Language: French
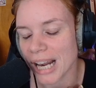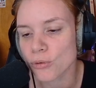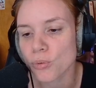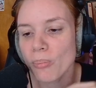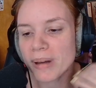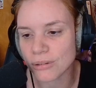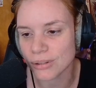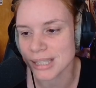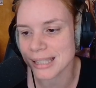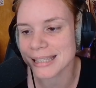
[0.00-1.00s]
Elles ne sont pas
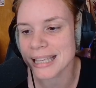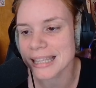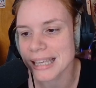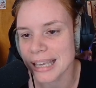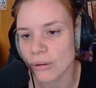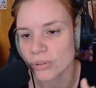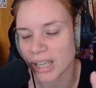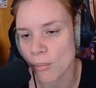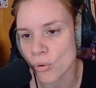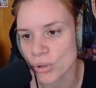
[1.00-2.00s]
censées saigner,
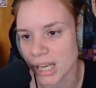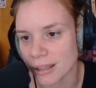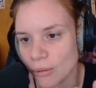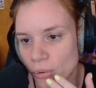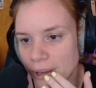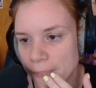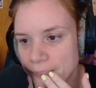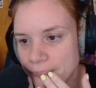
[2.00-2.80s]
contrairement aux chiennes. Ok.